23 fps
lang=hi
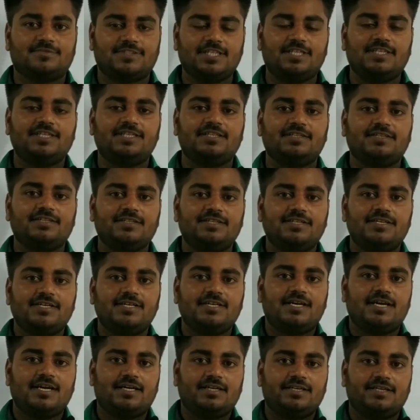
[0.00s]
चलिए
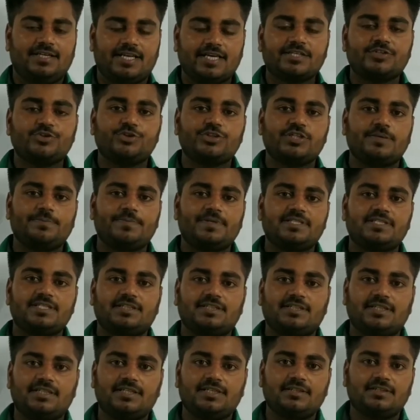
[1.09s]
नेक्स्ट क्वेश्चन पर
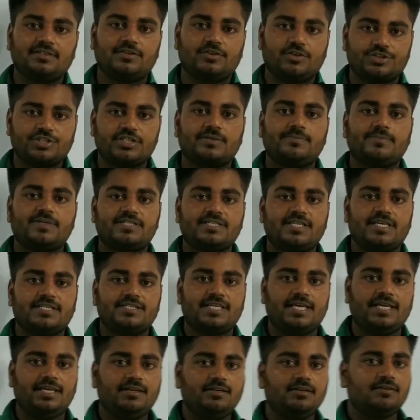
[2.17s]
चलते हैं क्वेश्चन नंबर
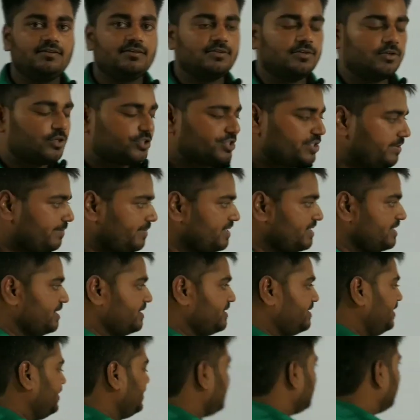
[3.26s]
सिक्सटीन क्वेश्चन नंबर
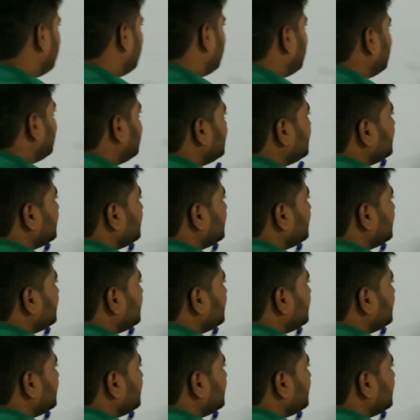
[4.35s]
सिक्सटीन कह रहा